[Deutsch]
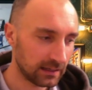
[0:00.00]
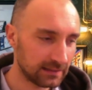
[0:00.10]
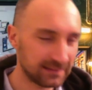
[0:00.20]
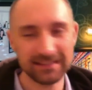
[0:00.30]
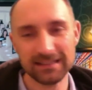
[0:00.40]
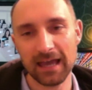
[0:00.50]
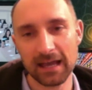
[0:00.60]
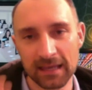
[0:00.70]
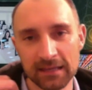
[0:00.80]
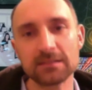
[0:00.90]
die
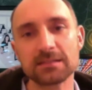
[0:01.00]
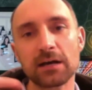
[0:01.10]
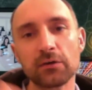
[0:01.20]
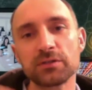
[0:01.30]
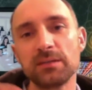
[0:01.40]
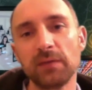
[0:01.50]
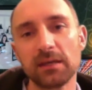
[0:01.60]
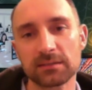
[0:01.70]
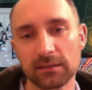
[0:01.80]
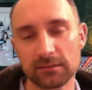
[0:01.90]
Erkenntnis aus dem
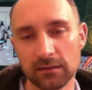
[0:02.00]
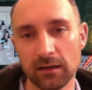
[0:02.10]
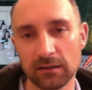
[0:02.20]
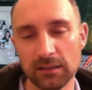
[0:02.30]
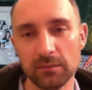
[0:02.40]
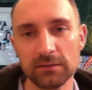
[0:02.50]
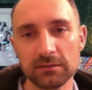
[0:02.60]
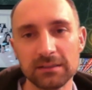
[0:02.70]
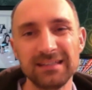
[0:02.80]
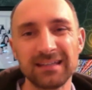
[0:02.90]
gestrigen Tag,
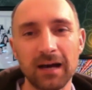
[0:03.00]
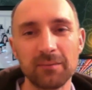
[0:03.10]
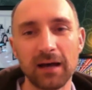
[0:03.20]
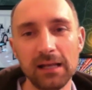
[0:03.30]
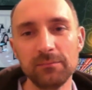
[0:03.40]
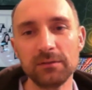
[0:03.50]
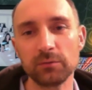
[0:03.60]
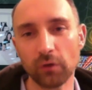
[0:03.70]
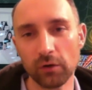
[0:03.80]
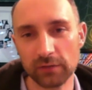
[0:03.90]
nämlich ich habe allem die
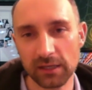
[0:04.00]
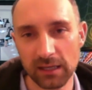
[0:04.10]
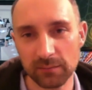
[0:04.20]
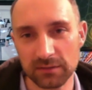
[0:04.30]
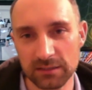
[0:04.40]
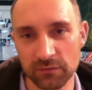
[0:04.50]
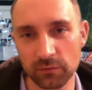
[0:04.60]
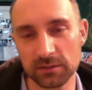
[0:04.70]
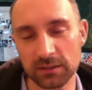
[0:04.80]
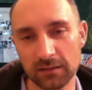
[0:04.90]
Bedeutung gegeben, die es für
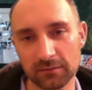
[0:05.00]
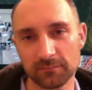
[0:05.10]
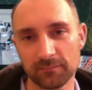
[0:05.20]
mich hat.